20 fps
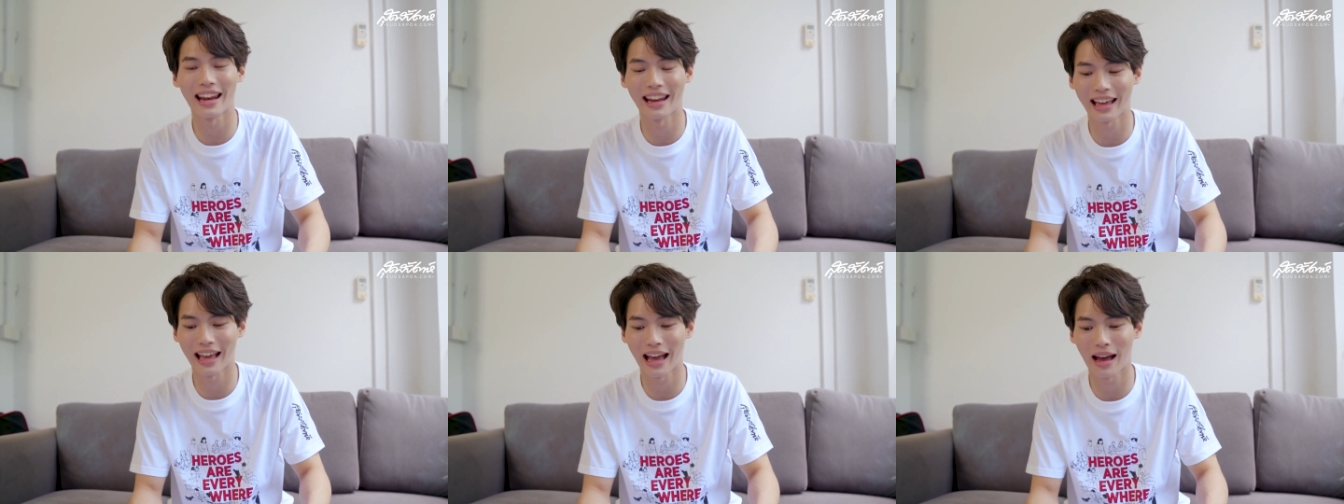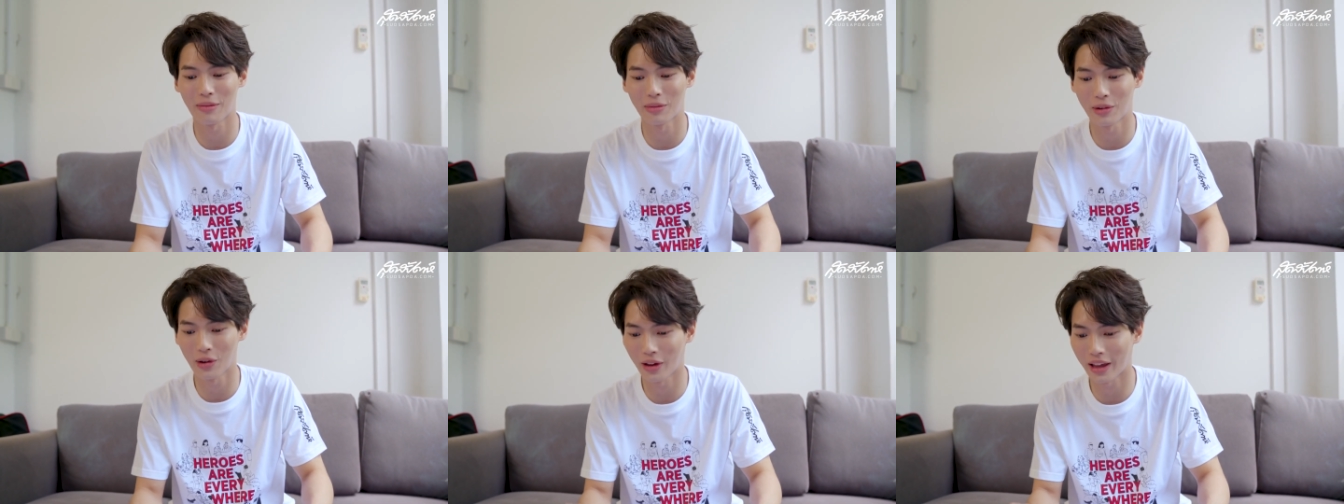นะค
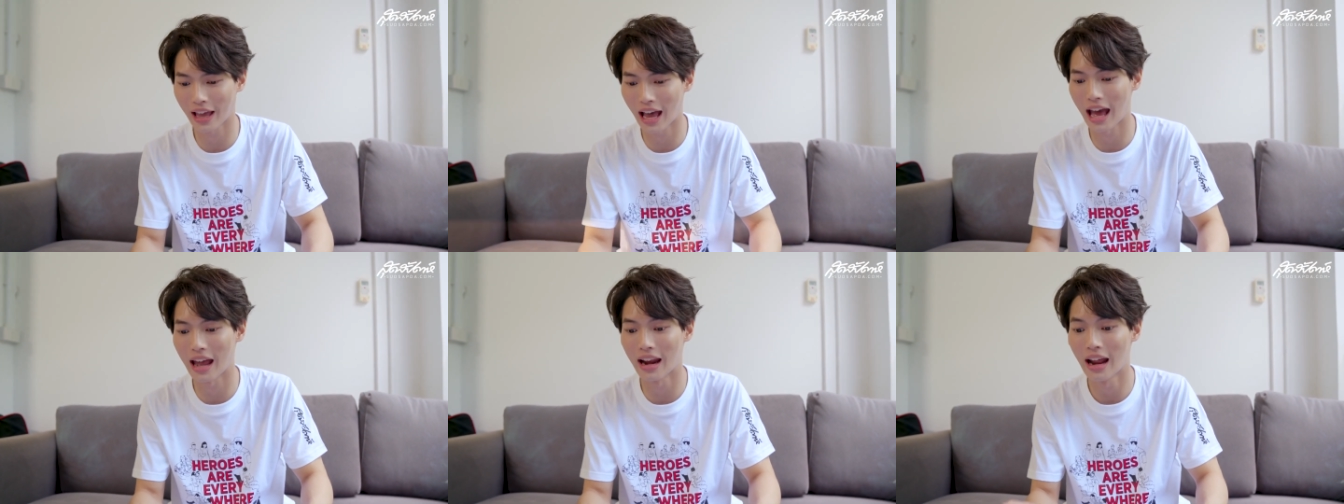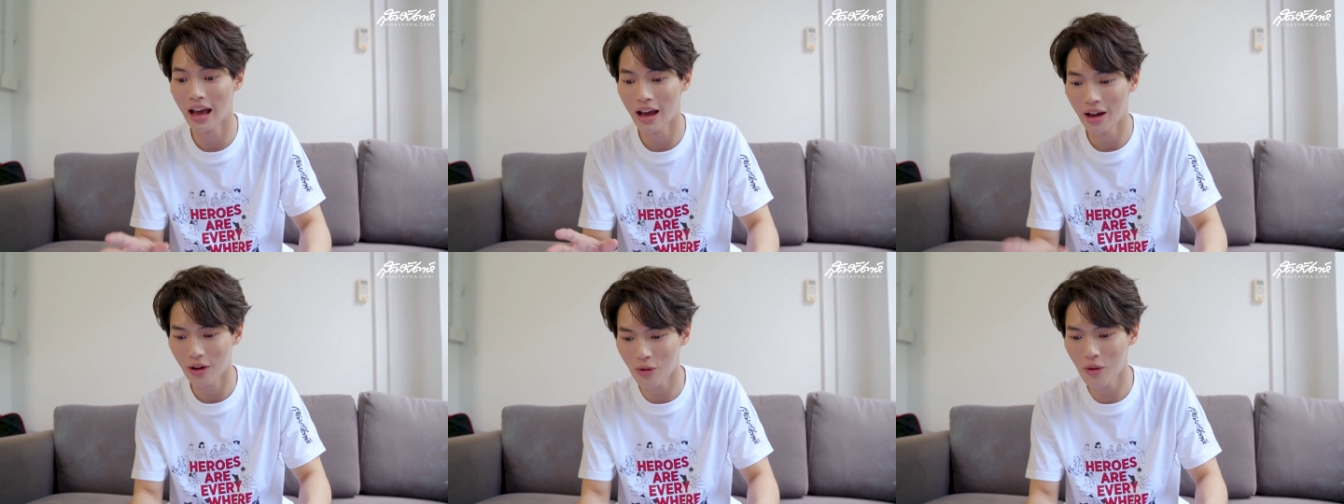รับ โดยการ
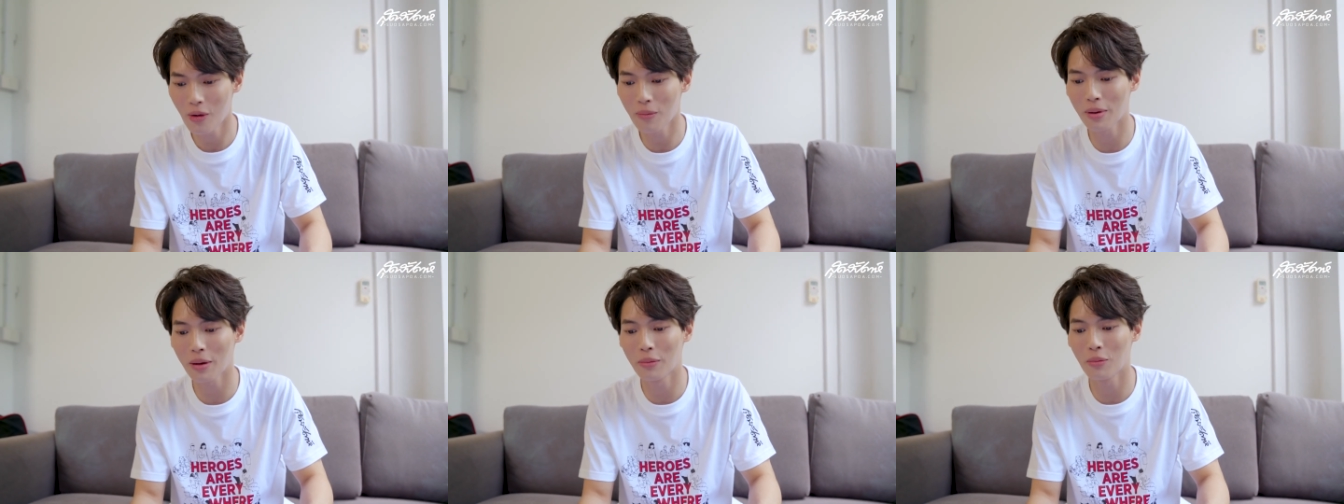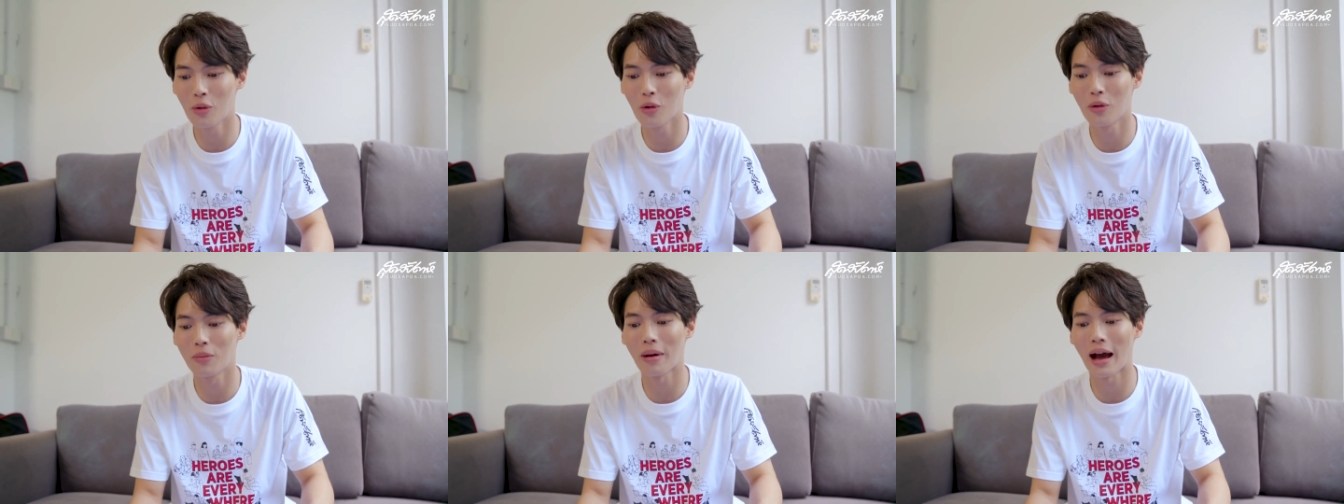ร่วมประ
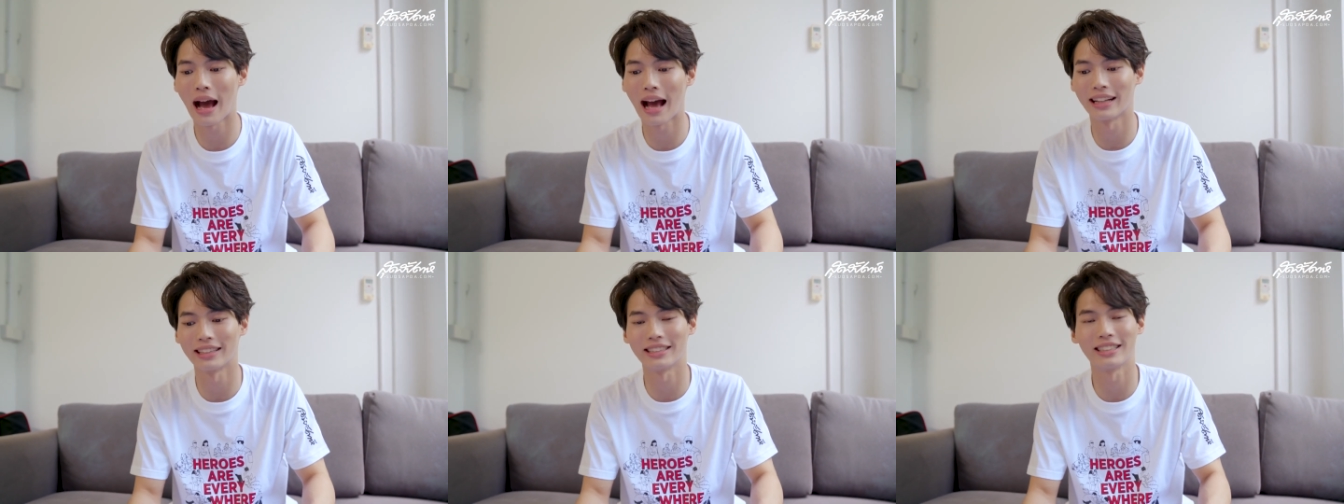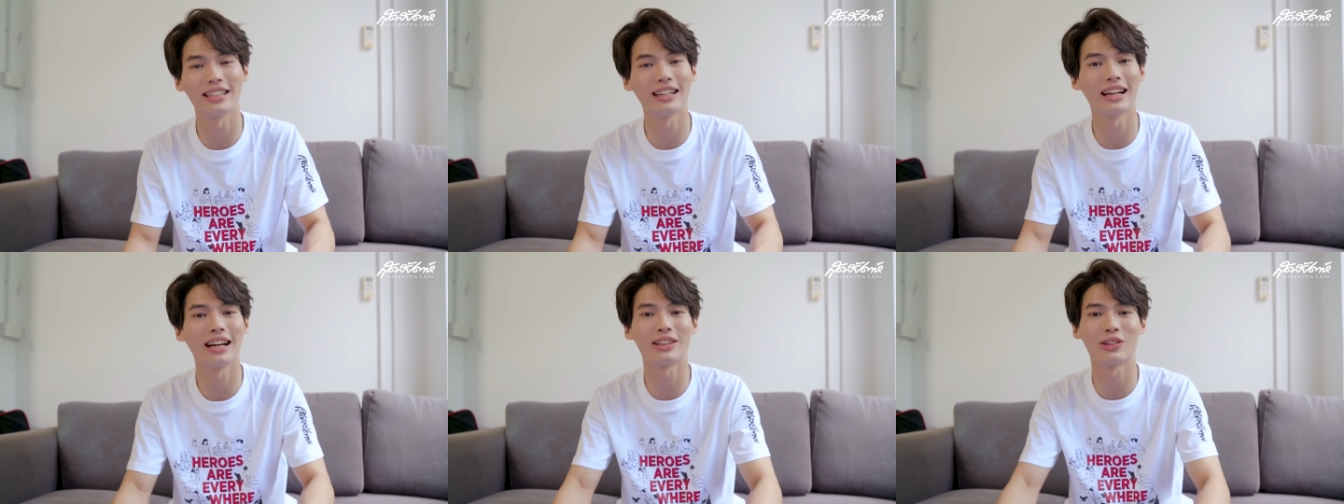มูลผ่าน
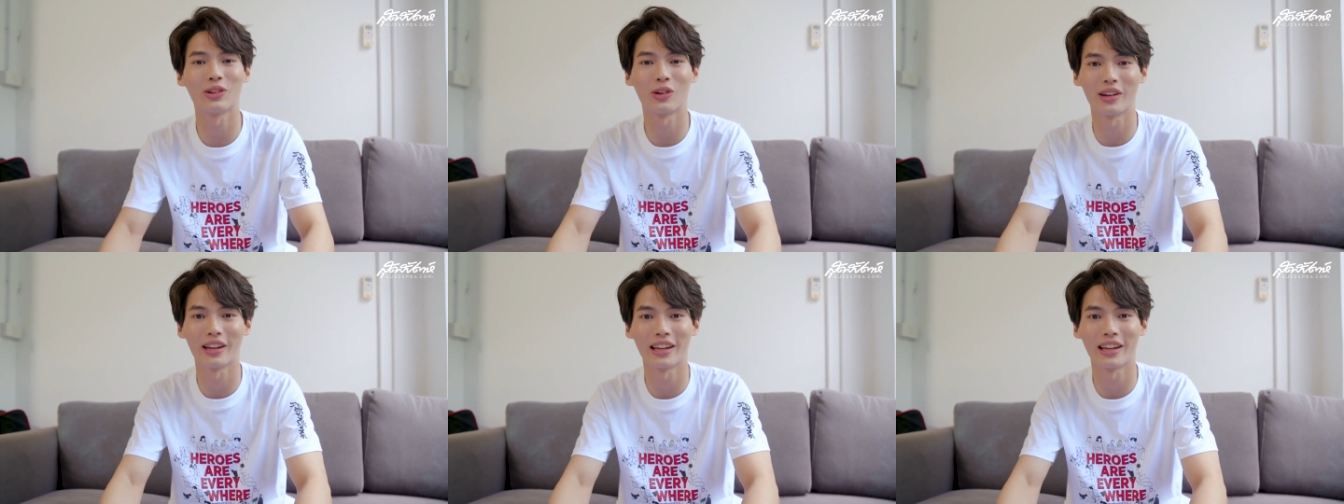เสื้อตั